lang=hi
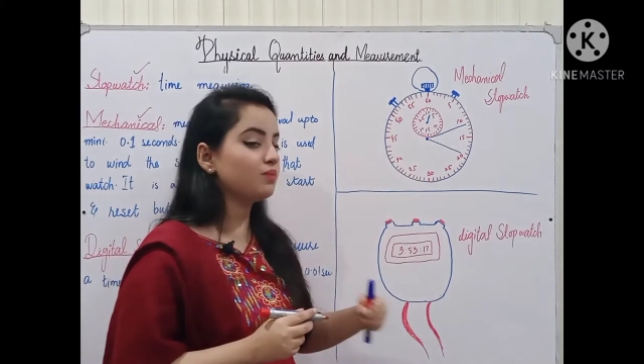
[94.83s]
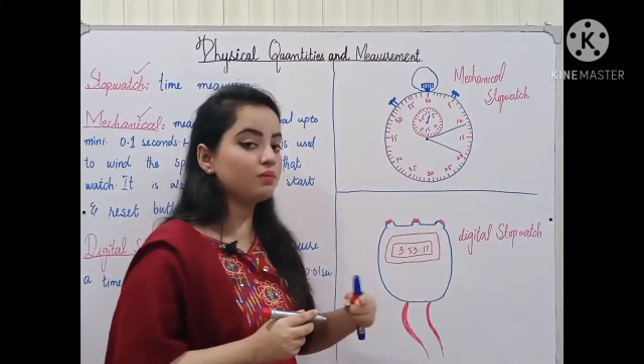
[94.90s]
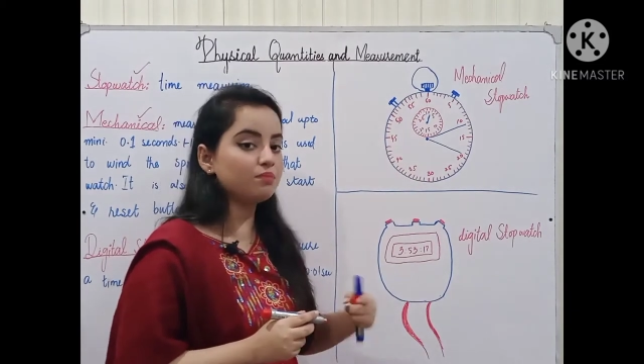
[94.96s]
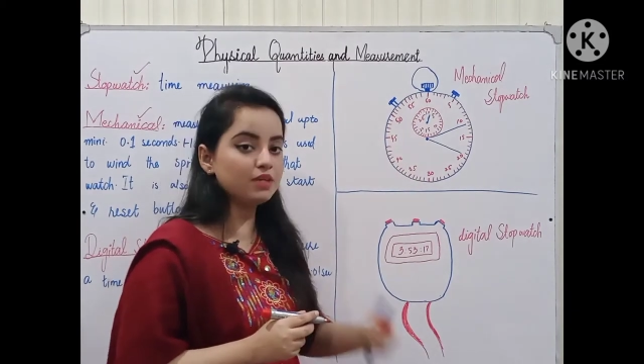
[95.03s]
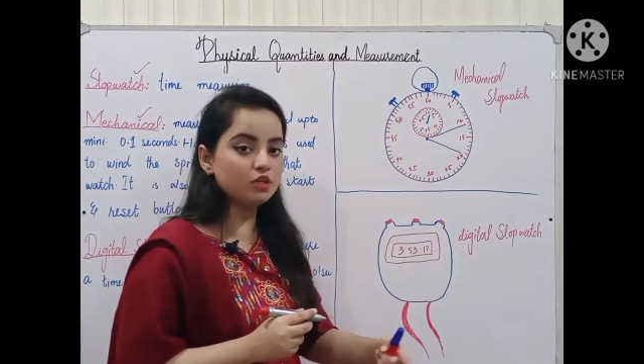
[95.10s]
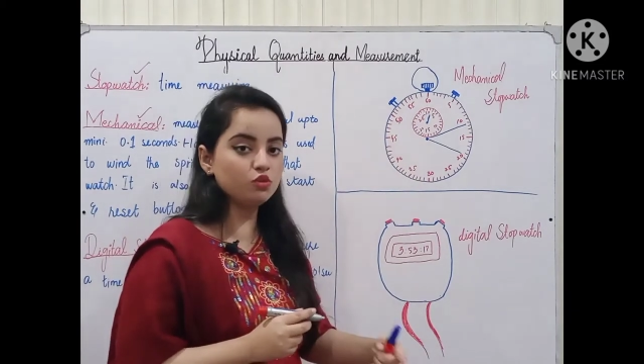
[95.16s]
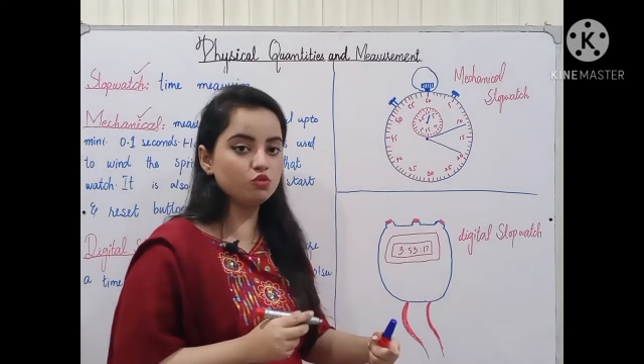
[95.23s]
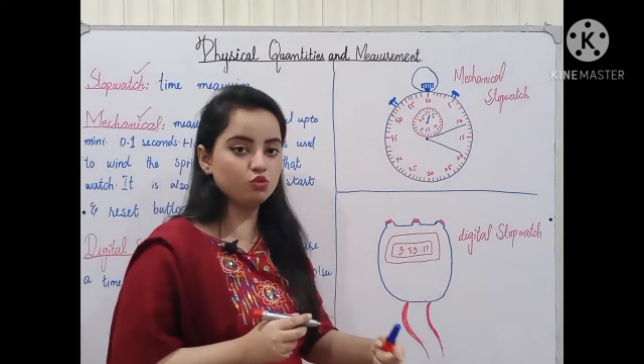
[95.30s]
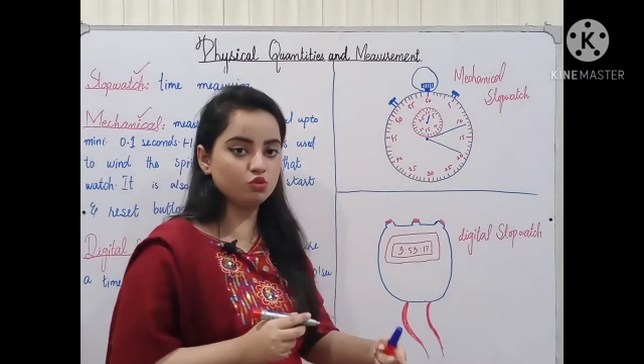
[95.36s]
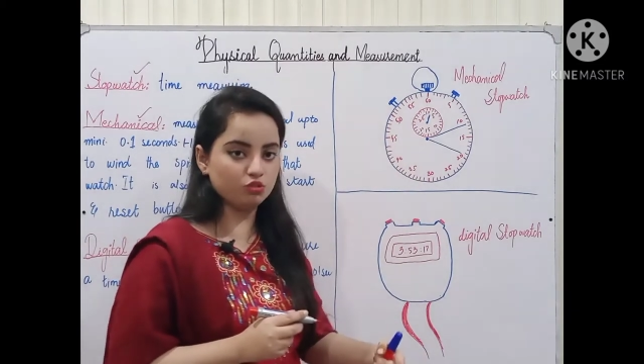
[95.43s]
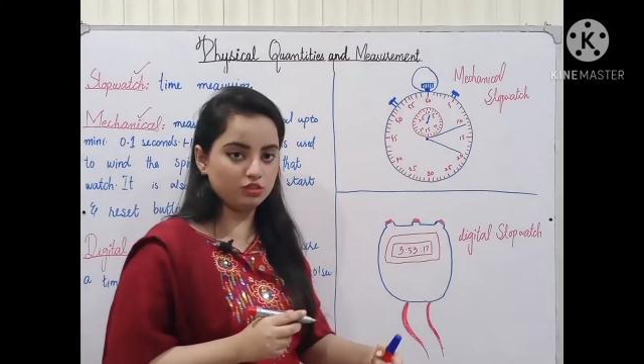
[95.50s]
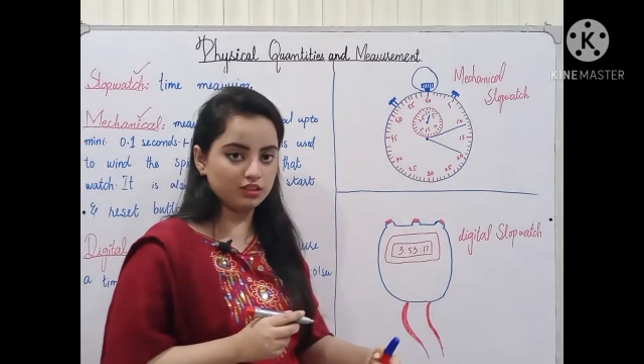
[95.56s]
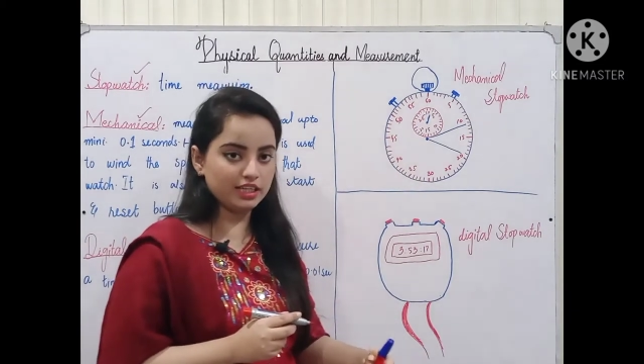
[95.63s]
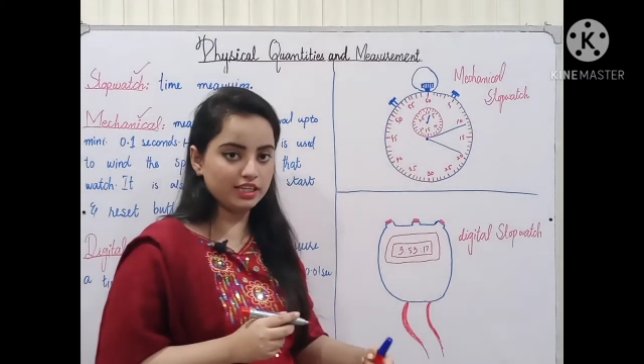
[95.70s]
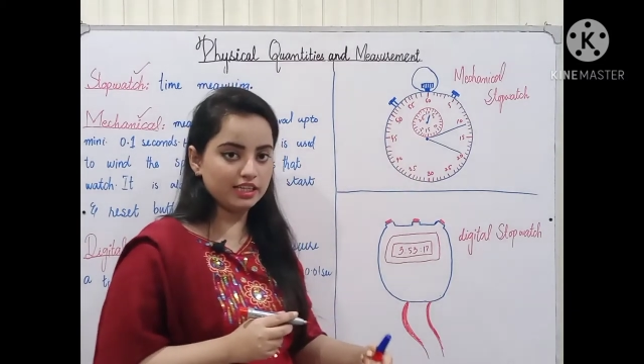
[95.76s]
पर भी यूज़
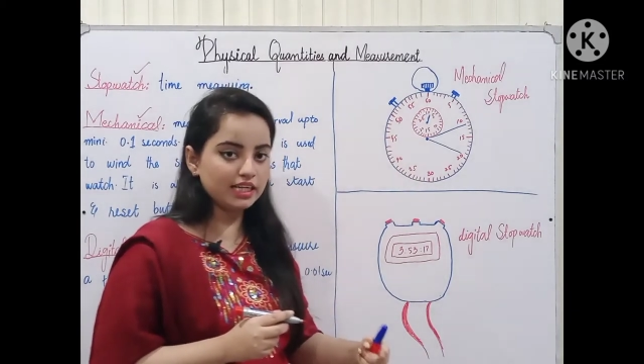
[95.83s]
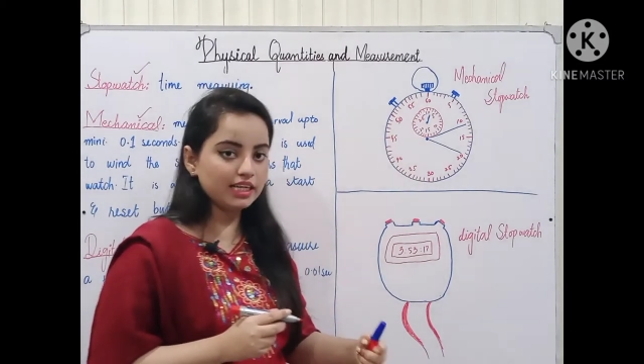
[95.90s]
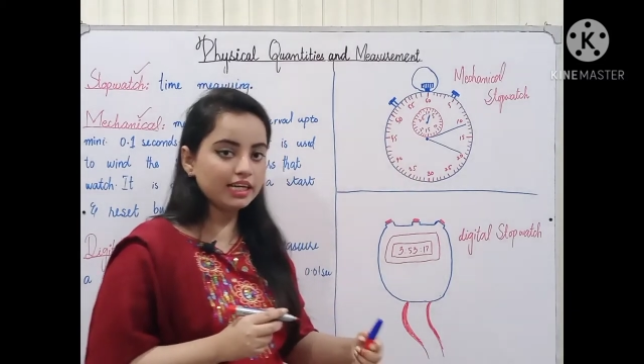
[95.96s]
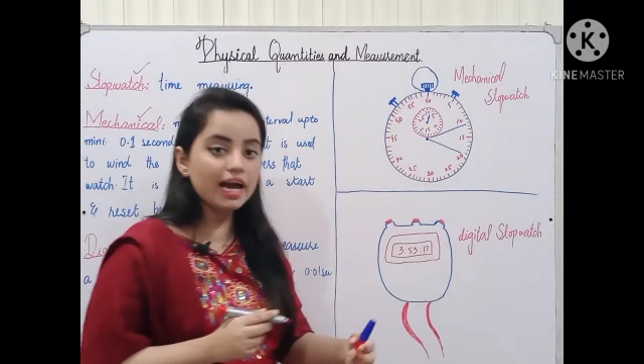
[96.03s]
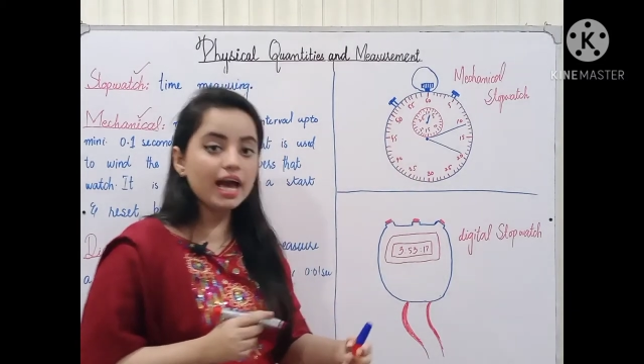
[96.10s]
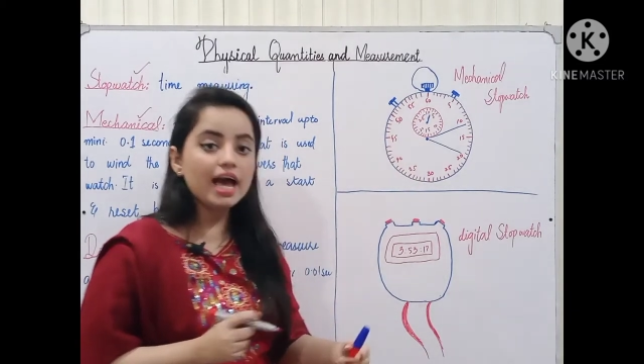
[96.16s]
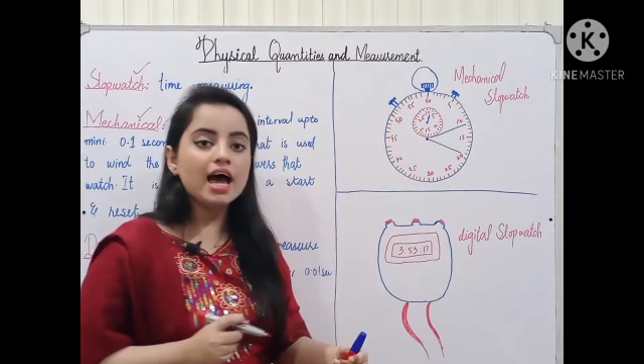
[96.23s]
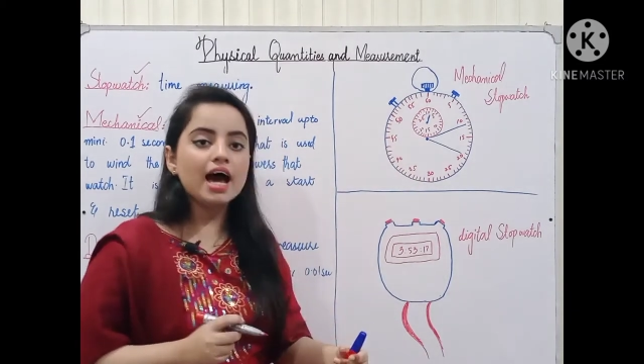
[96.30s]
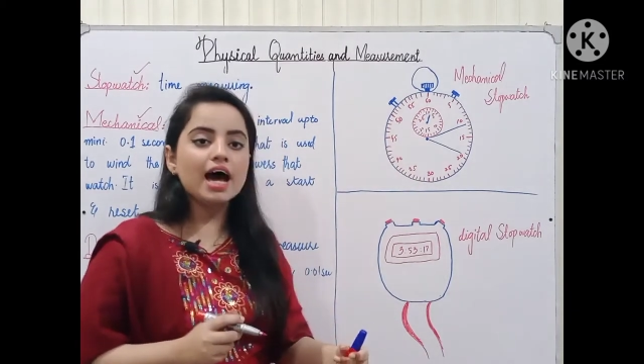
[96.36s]
होती है ठीक है